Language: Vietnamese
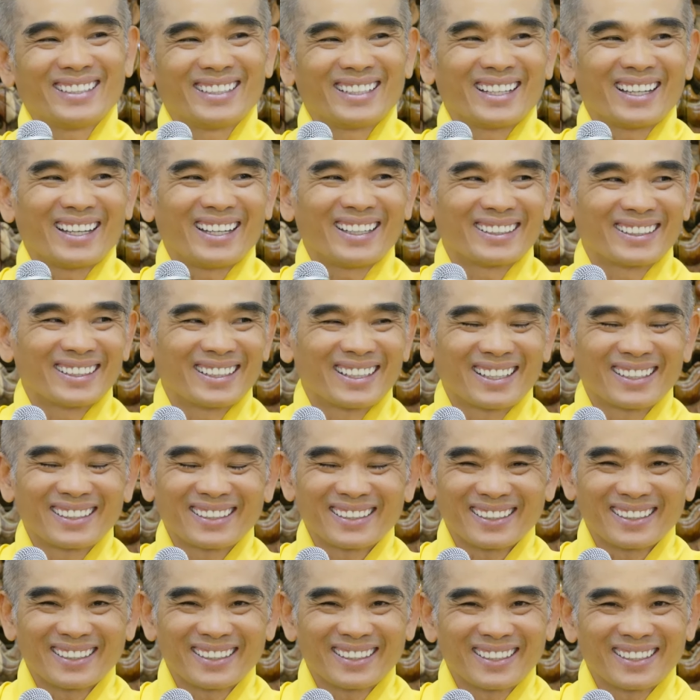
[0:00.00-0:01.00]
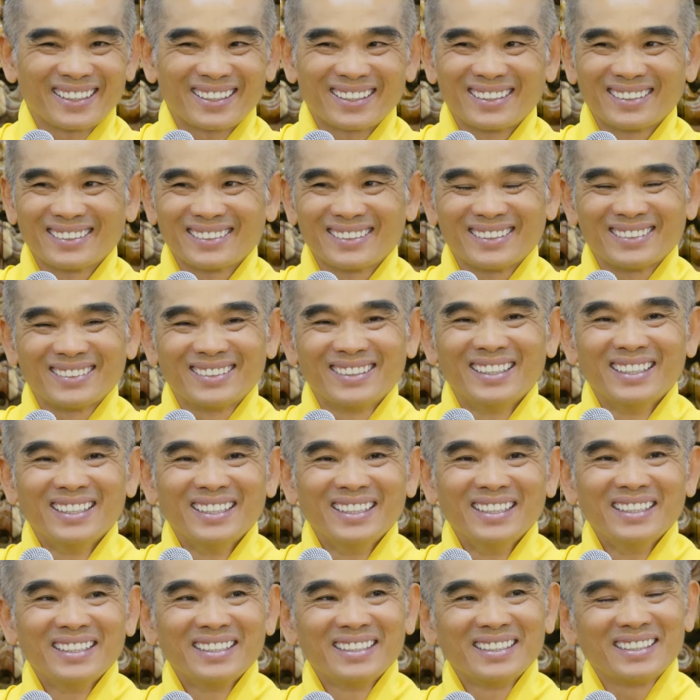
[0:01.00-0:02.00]
Nghe tới cái chuyện đó là khó chịu.
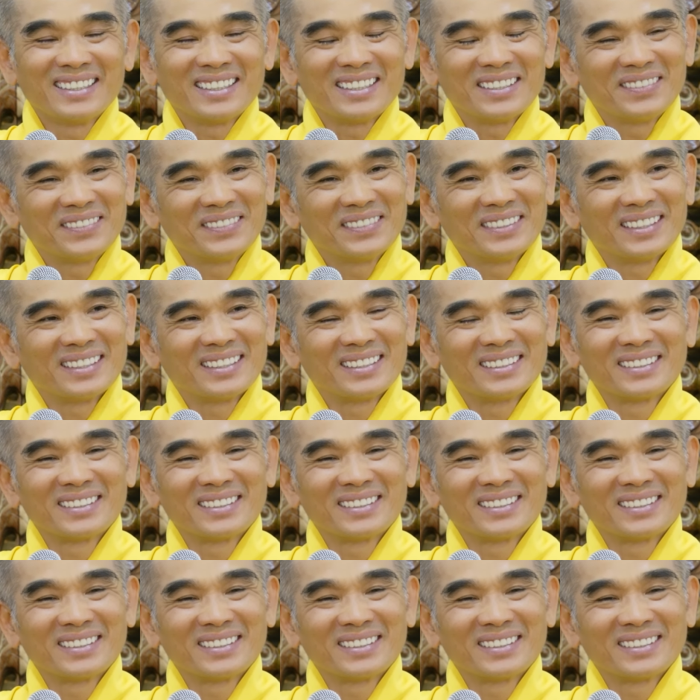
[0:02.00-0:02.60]
Chuyện mà